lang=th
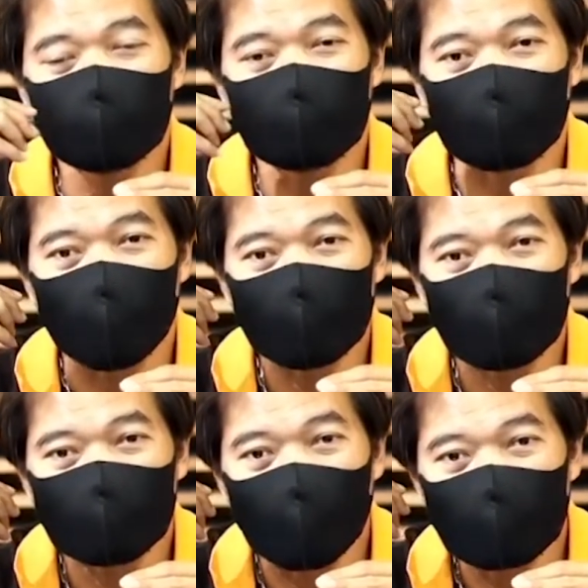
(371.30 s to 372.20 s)
สึกได้ยิน
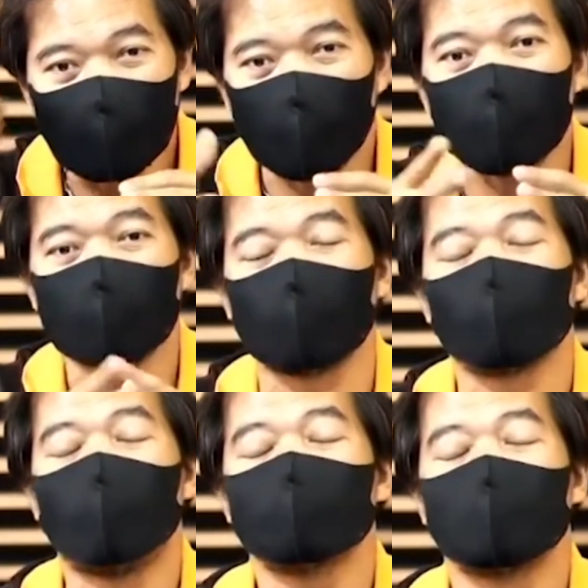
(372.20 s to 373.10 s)
ชัดเจนกับค
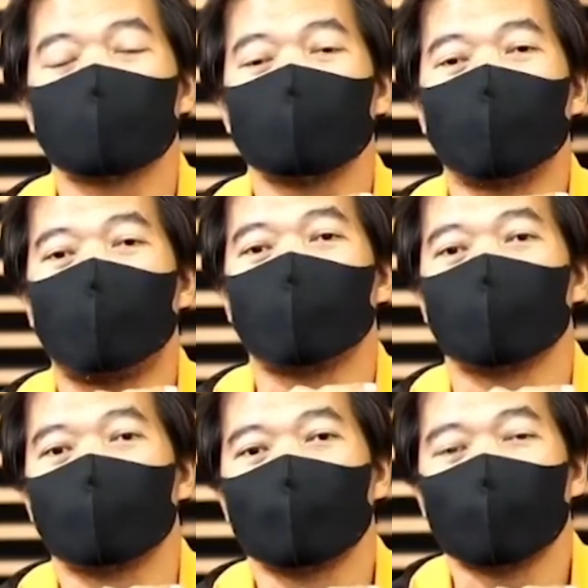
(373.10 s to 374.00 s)
วามถี่เท่าไหร่
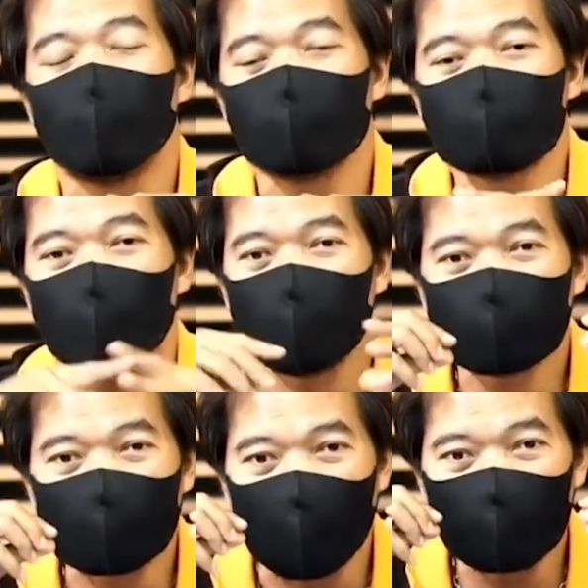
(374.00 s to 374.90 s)
เราจะ
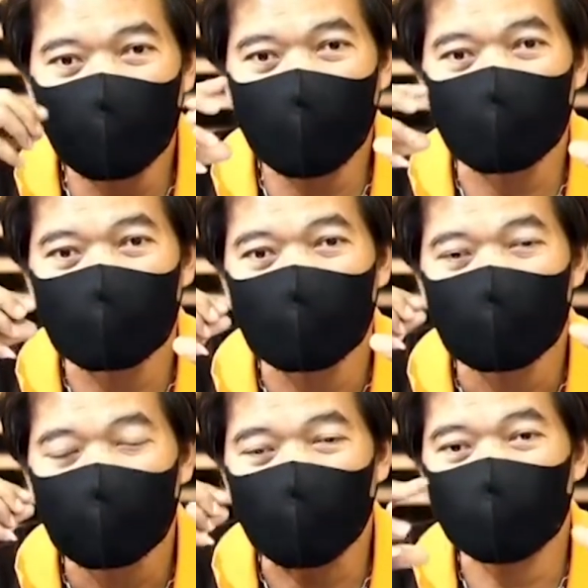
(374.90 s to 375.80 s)
สามารถ
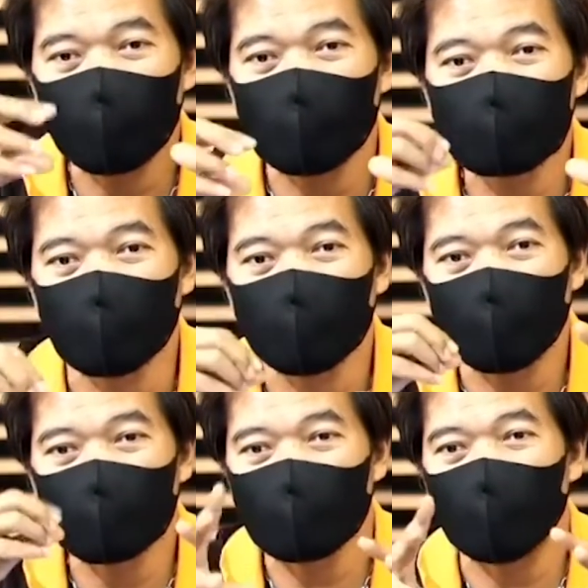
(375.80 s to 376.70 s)
รับฟังเสียงความ
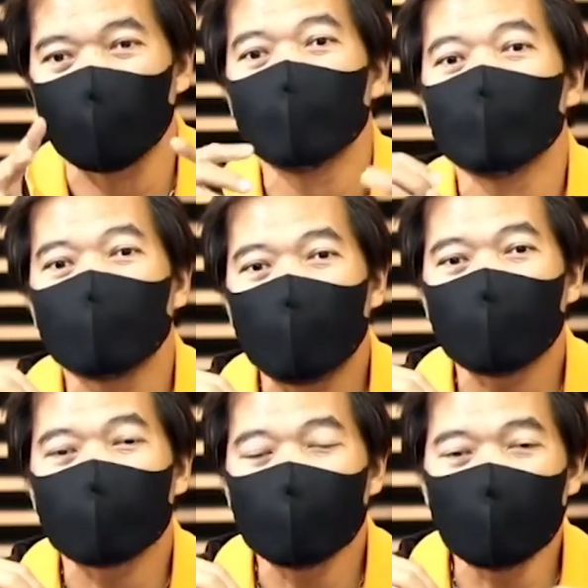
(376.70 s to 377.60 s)
ถี่เท่าไหร่ได้
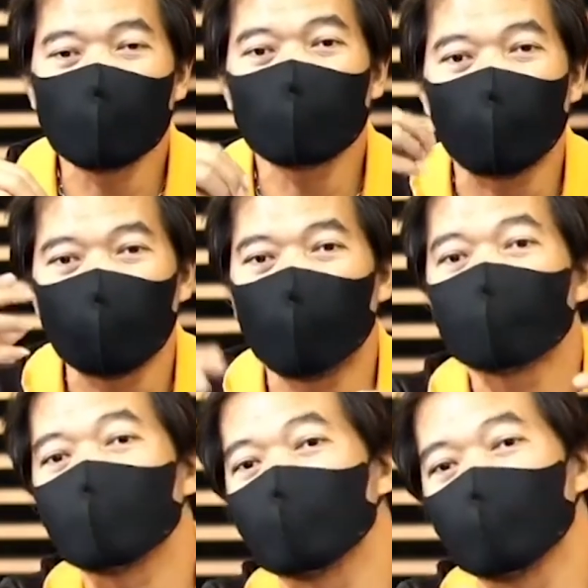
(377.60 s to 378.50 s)
ดีกว่าความ
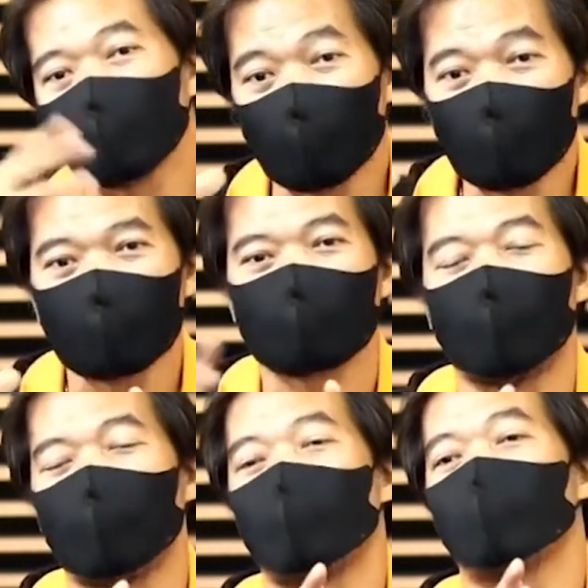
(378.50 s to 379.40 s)
ถี่อื่นๆอะ
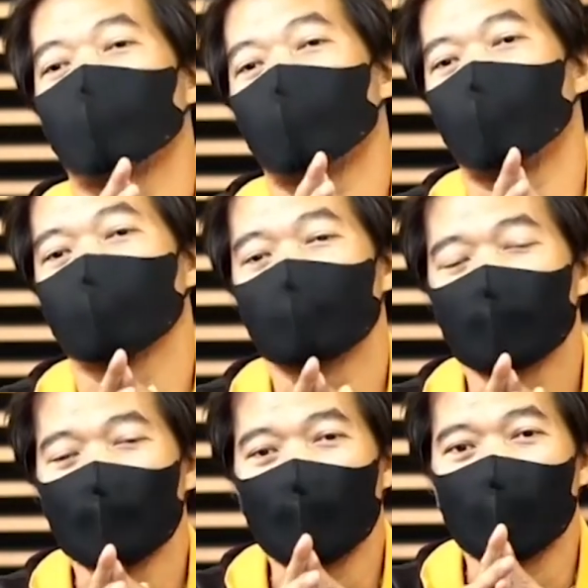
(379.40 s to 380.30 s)
ไรแบบนั้น
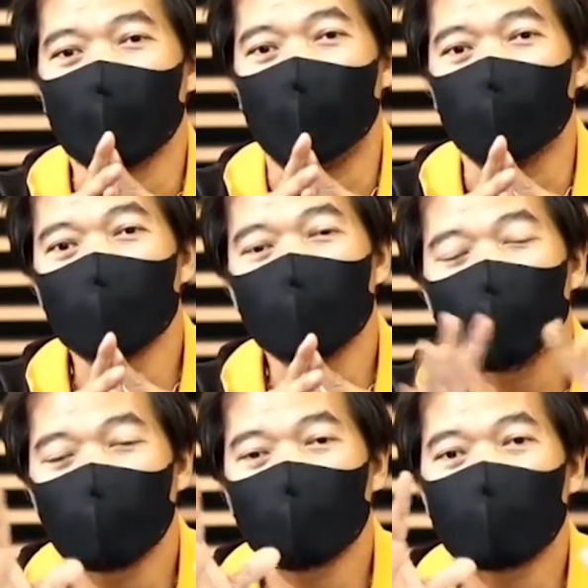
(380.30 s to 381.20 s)
เขาเลยพอ
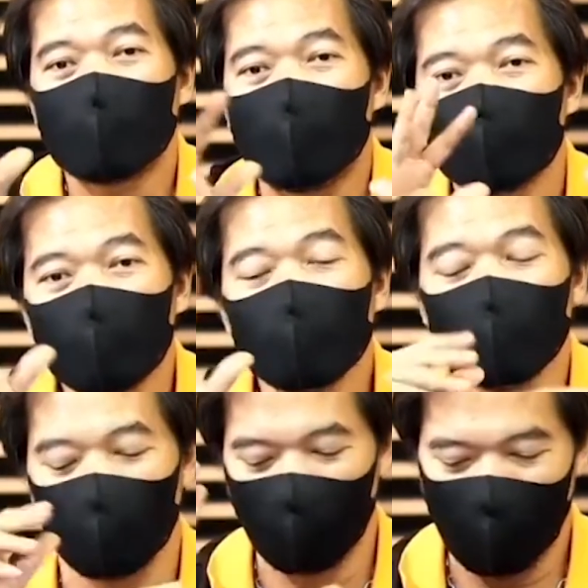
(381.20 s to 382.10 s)
ดเป็นกราฟให้ดู
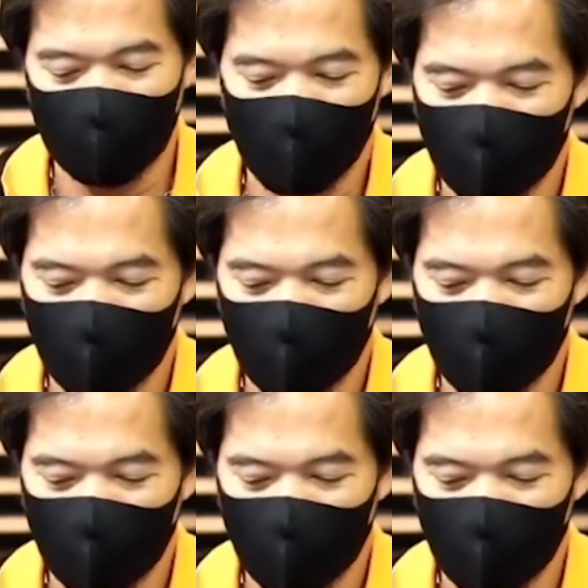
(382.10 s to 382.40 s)
นะครับเดี๋ยวผ